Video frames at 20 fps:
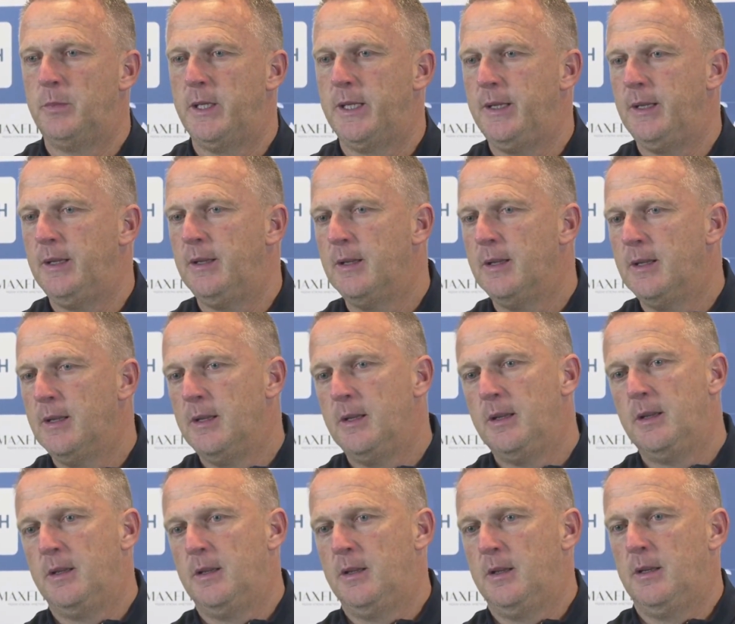świetną
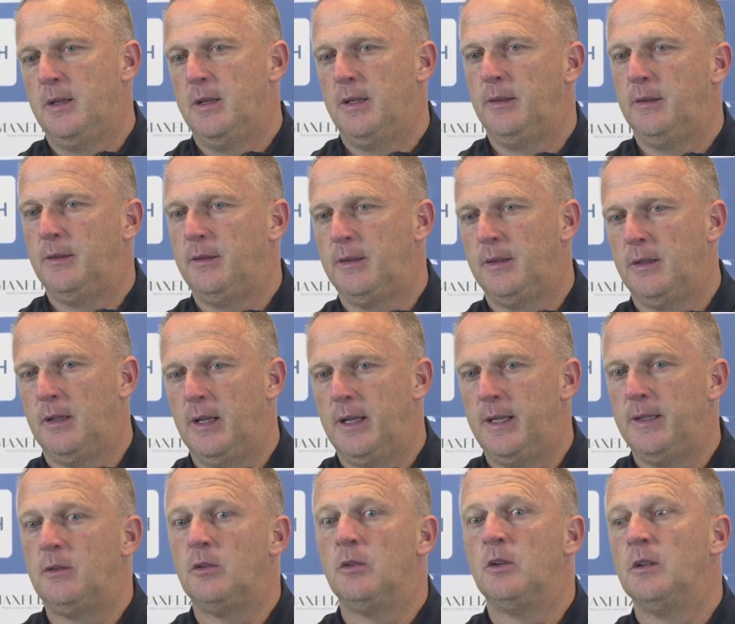interwencją w
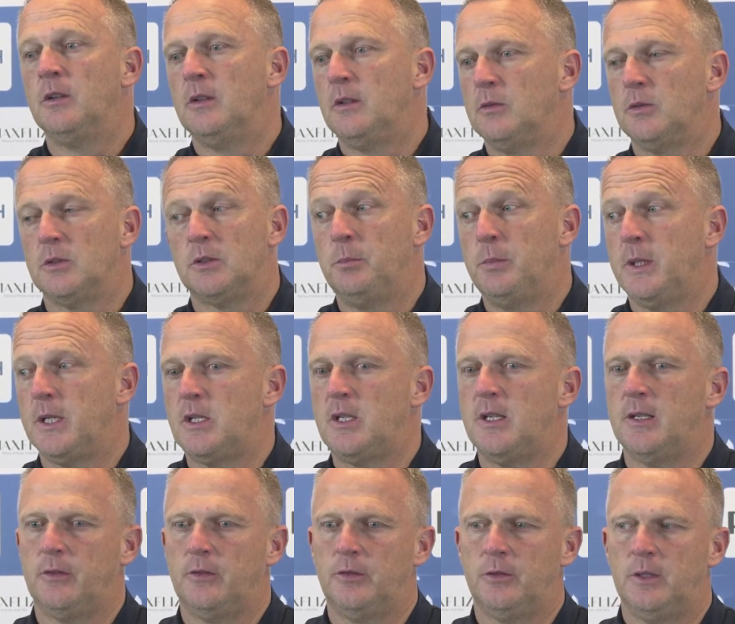końcowych minutach.
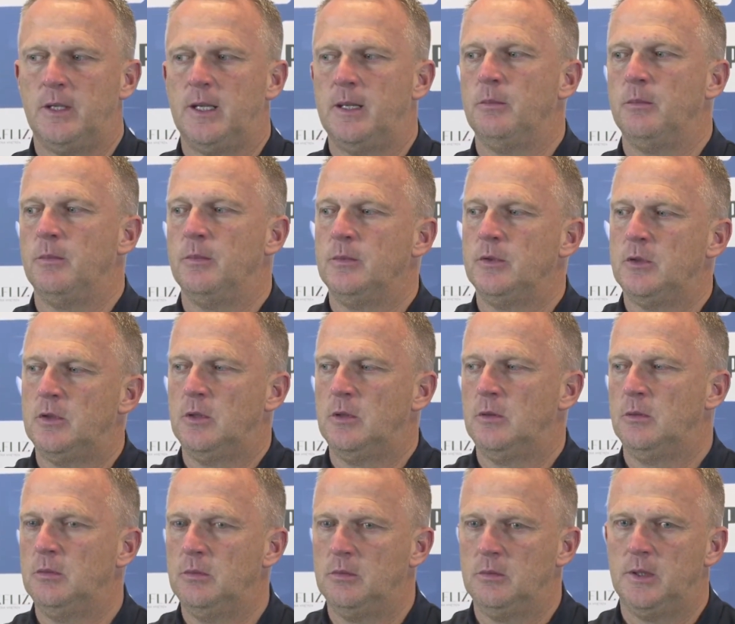Ostatecznie musimy
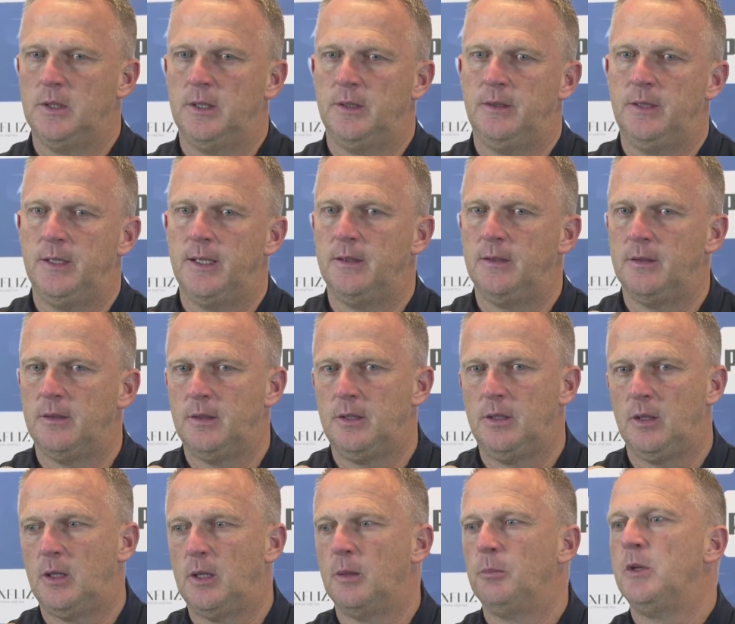szanować ten
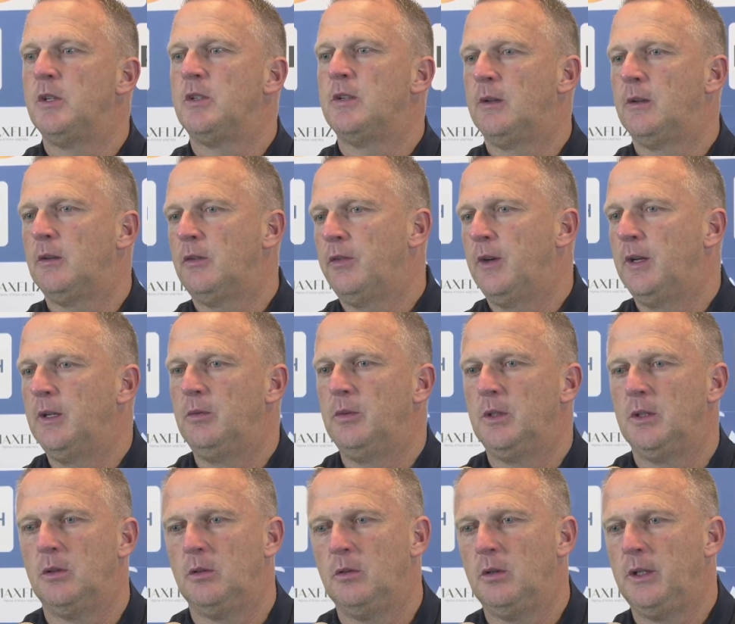punkt, ale nie po to tu
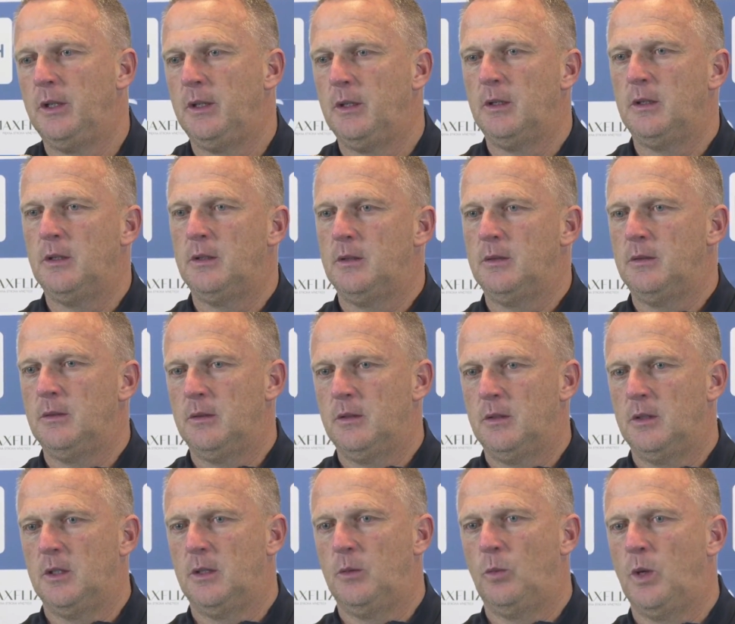przyjechaliśmy
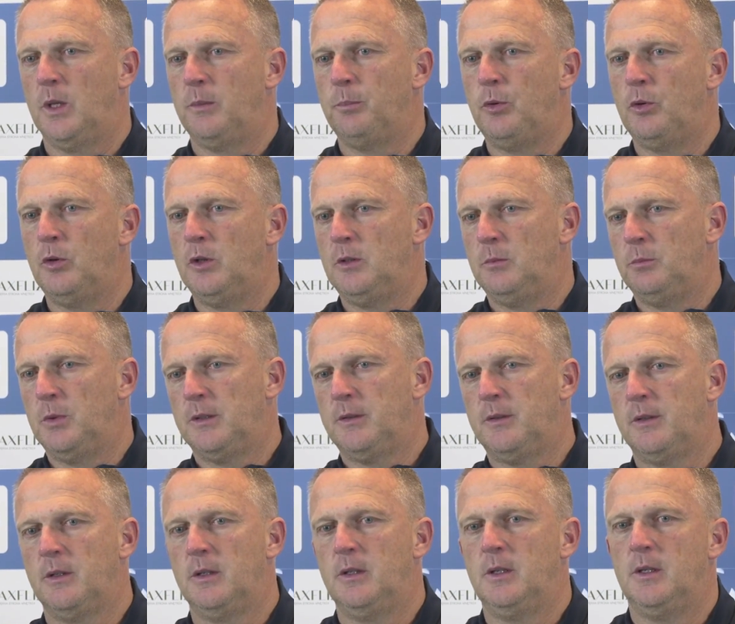one point, but
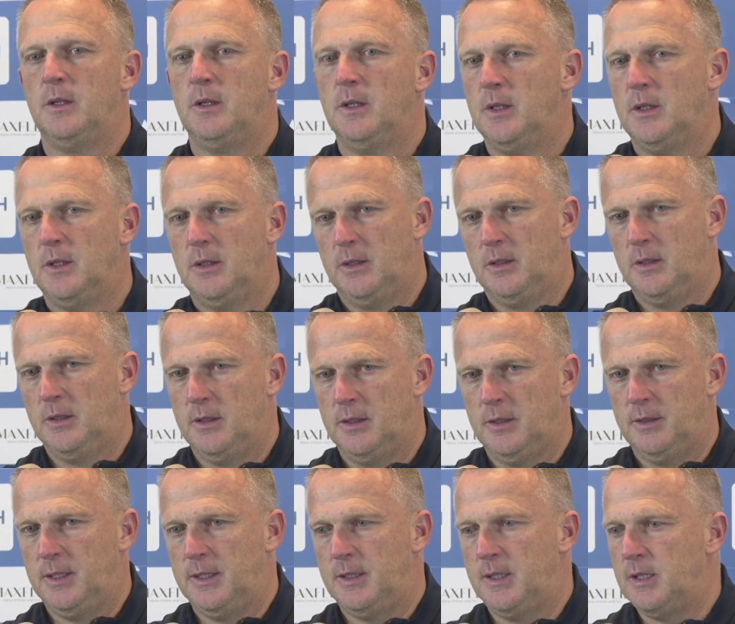
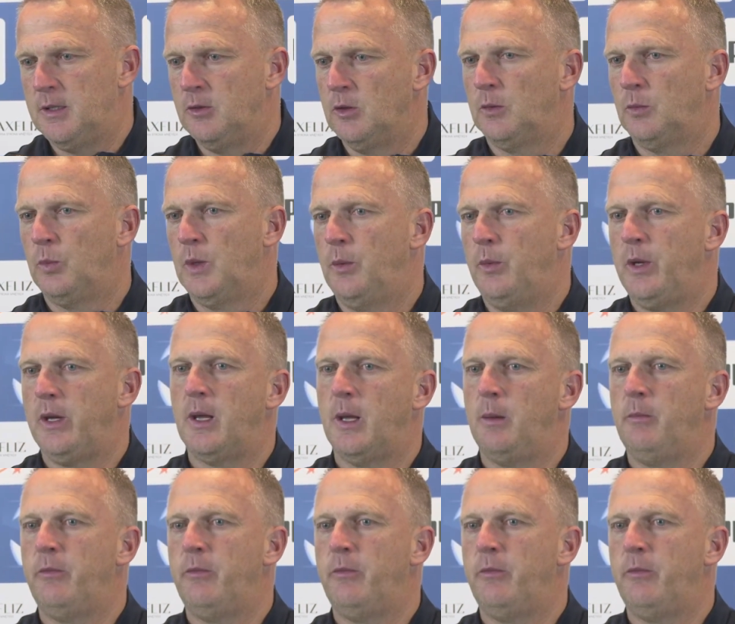this is not where we came